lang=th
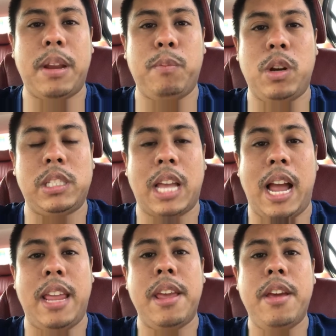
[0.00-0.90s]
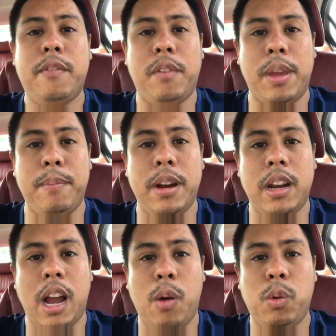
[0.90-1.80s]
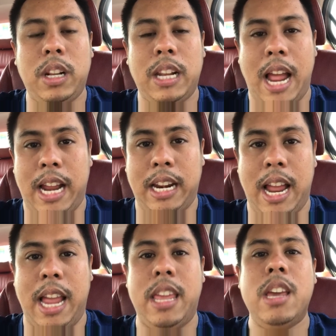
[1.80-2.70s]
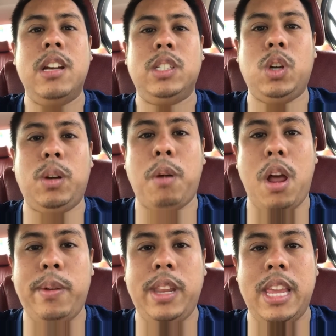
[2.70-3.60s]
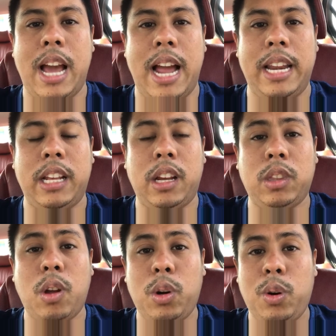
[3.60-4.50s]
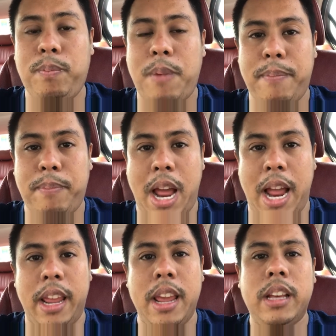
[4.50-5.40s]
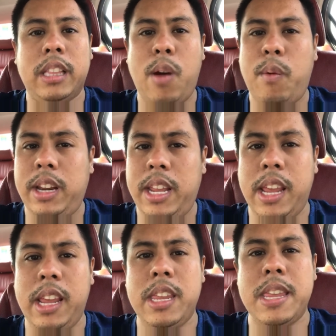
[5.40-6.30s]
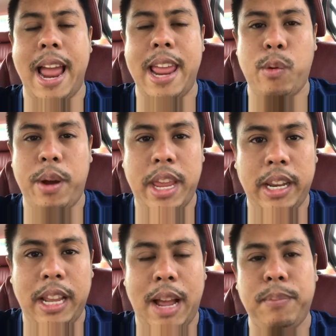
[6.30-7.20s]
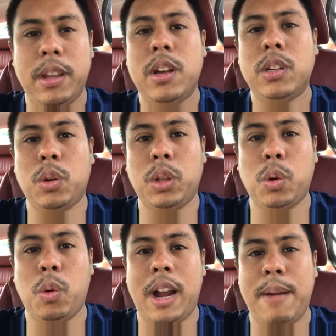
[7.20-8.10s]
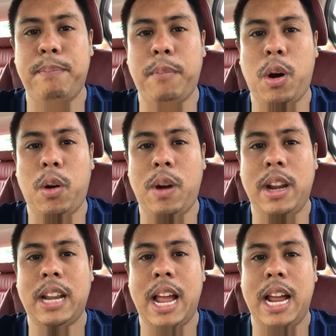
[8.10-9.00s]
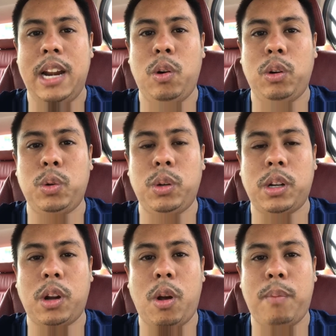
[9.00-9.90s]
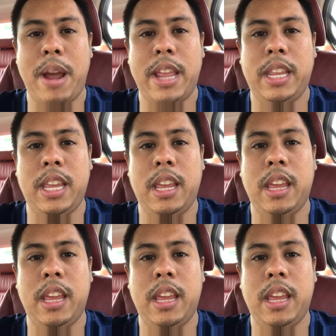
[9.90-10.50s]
นมวยซ้าย ฝีมืออาวุธหลากหลาย ส่วนพลอยวิทยาเนี่ยก็ต้องลุ้นไปปลายแต่วันนี้ใหญ่กว่าเห็นครับ ส่วนตัวครับมองว่าน่าลงทุนรองไปที่